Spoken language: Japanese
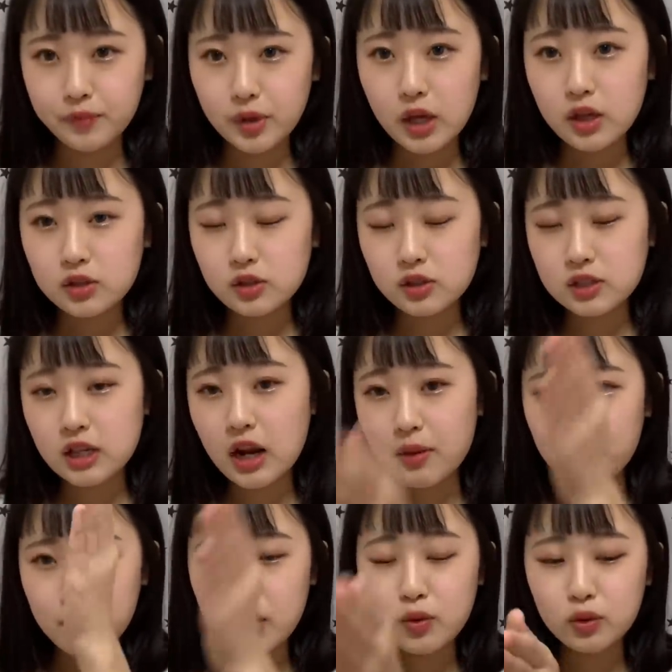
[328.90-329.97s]
そしたら
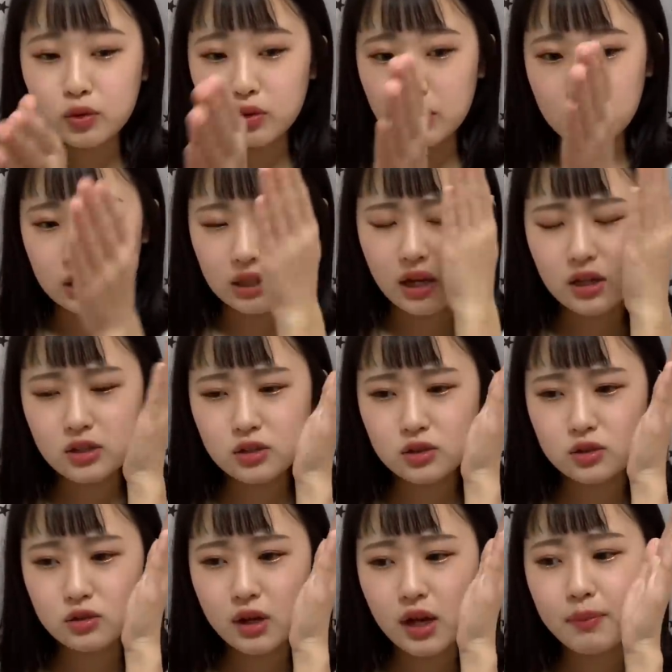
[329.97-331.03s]
見事に、体重
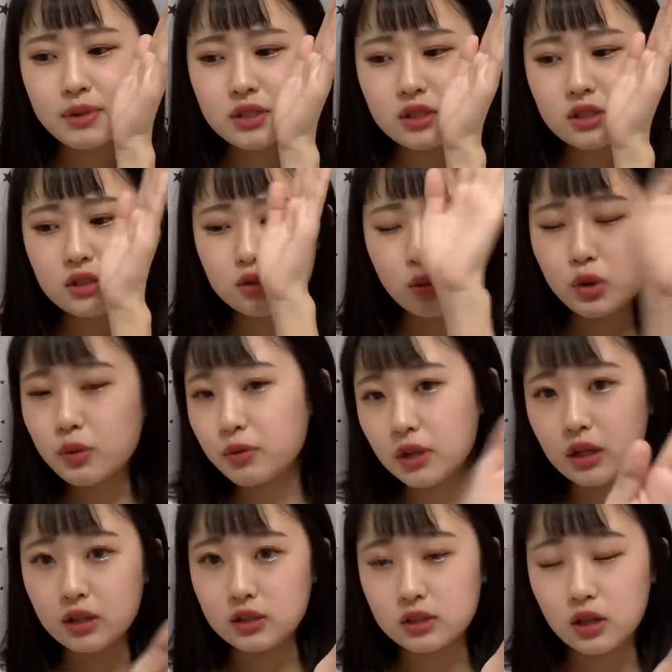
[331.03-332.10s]
は別にそうでもないん
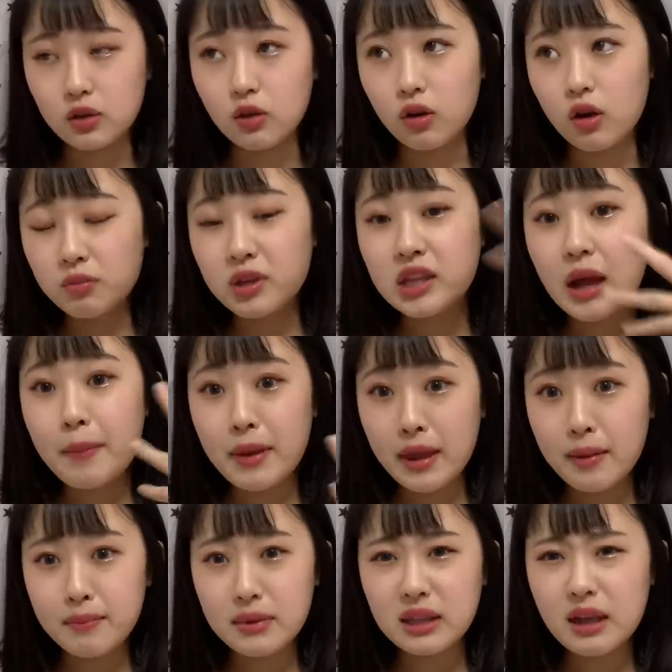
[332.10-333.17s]
ですけど、見た目
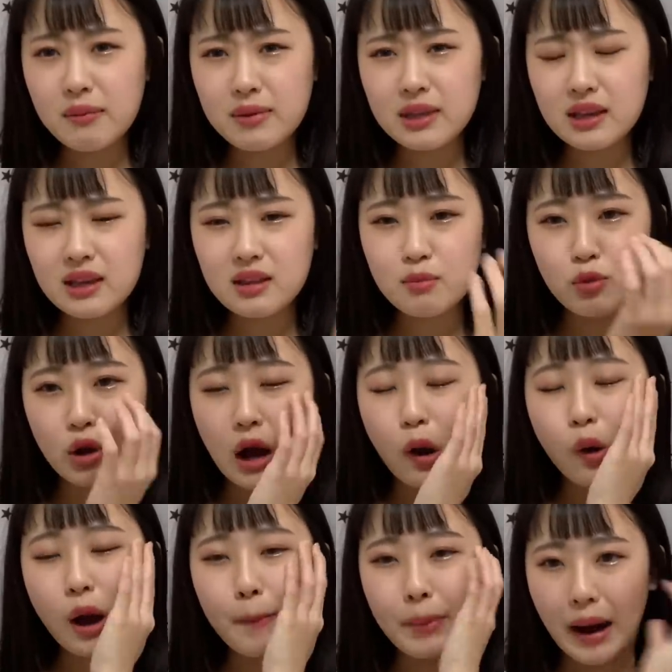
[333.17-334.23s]
見た目的にもう顔
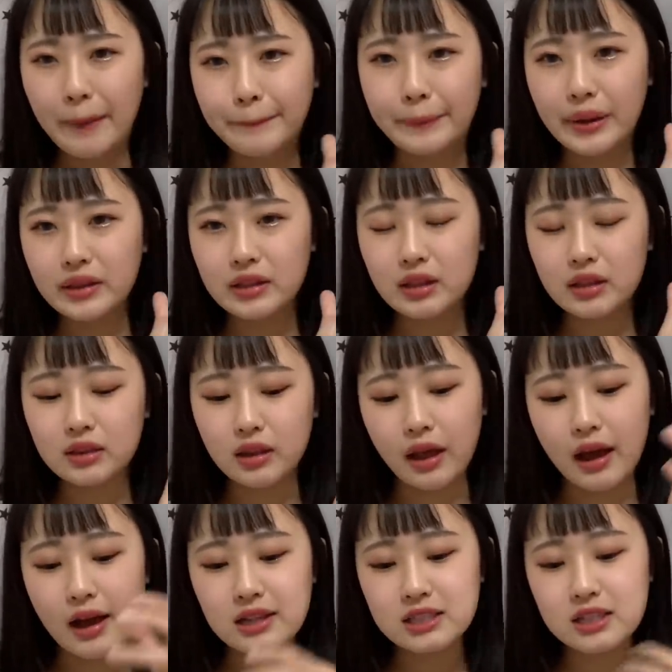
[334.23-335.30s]
がパンパンになって、
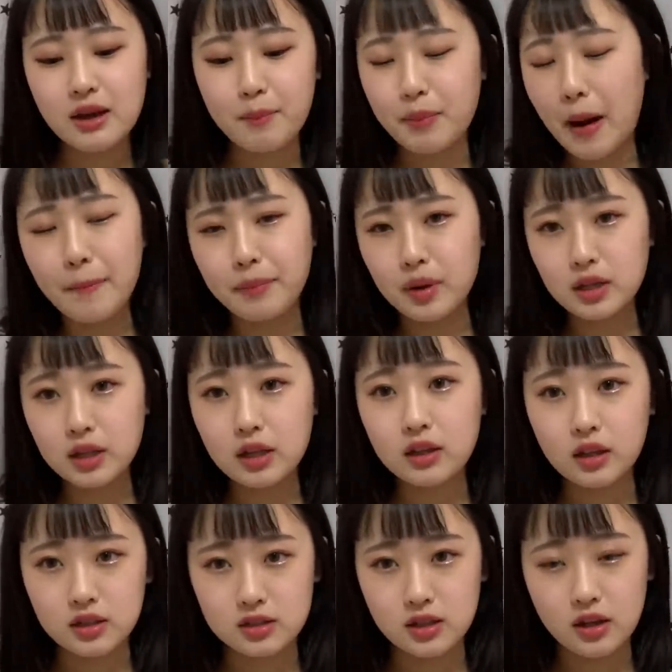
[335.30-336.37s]
足がパンパンになったんで
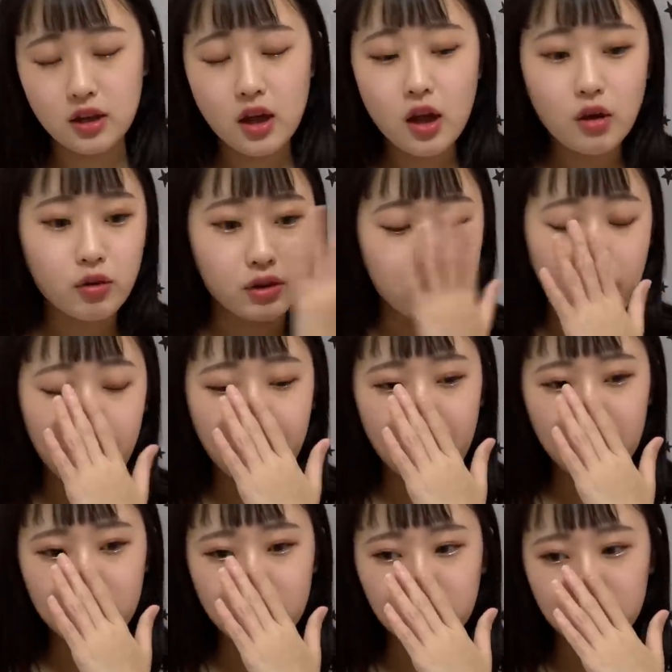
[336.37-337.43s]
すね。もうやばい
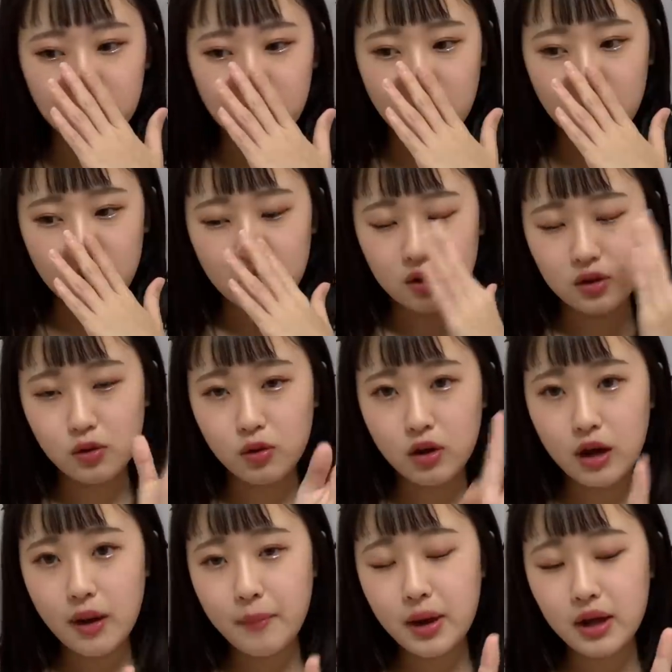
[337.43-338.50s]
と思って、4日
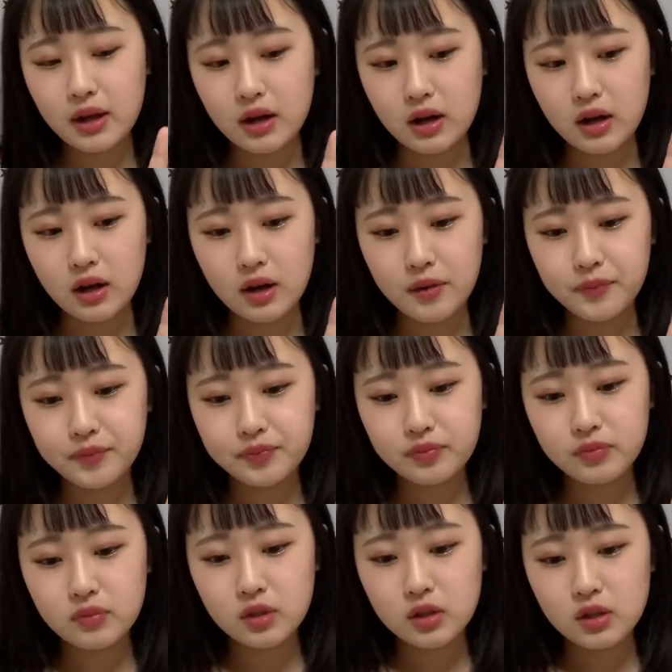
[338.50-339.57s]
前から
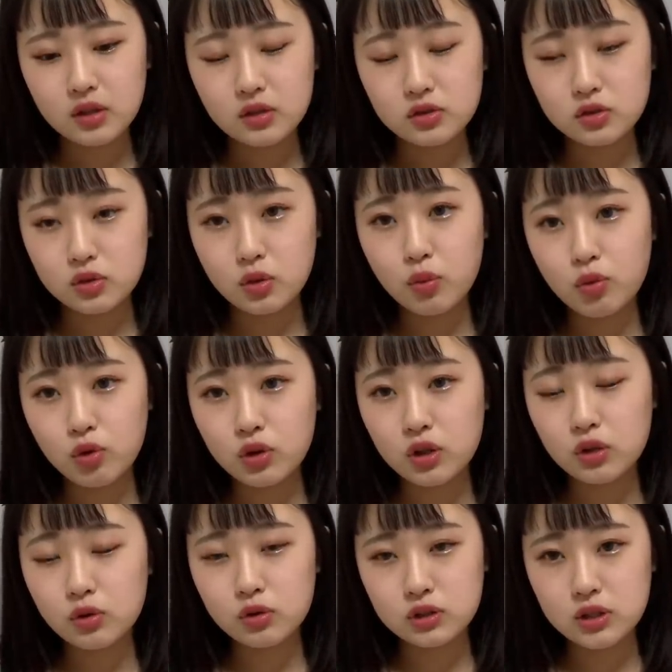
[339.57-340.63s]
ずっと
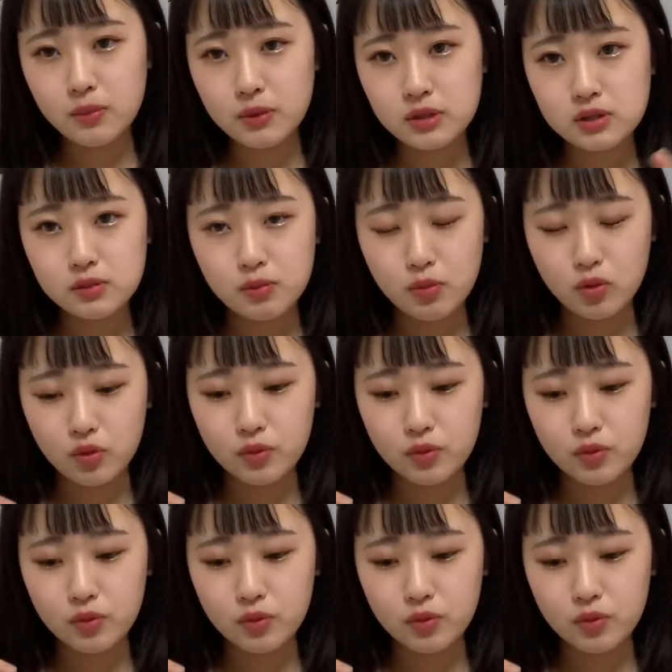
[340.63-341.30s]
ウォーキングをしてます、もう。